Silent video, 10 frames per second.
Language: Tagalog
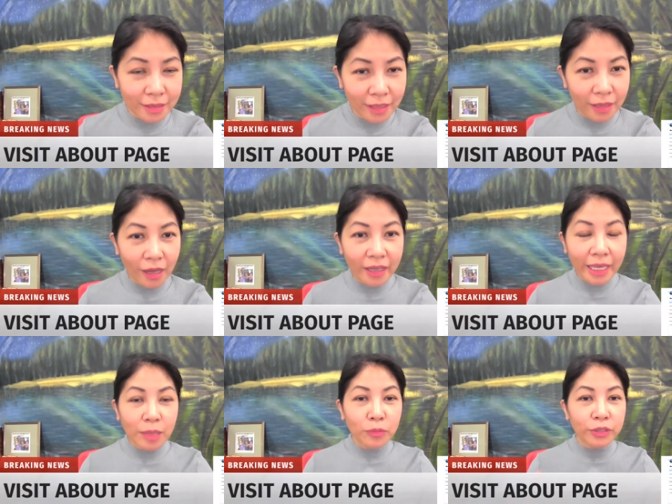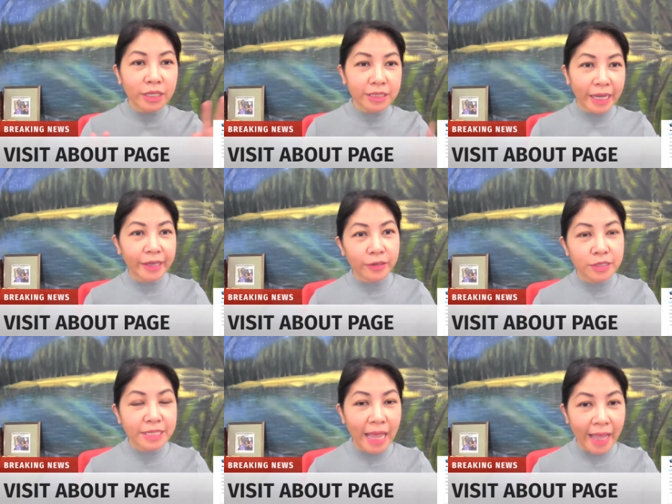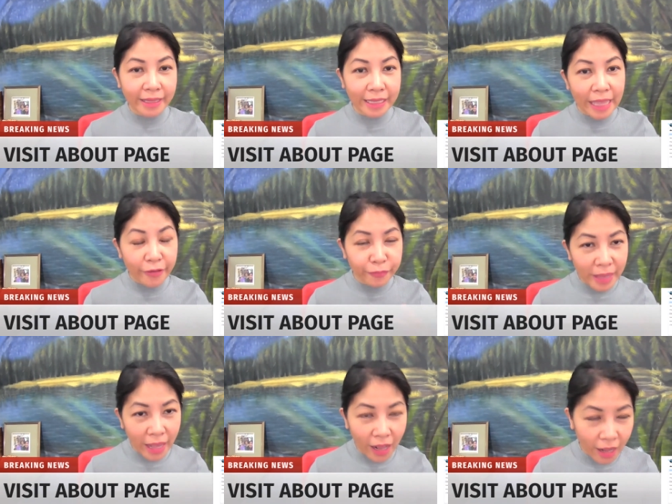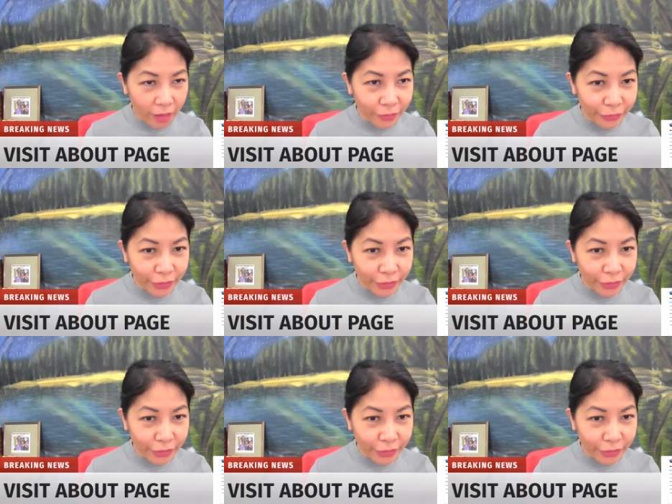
login muna tayo sa ating FB account.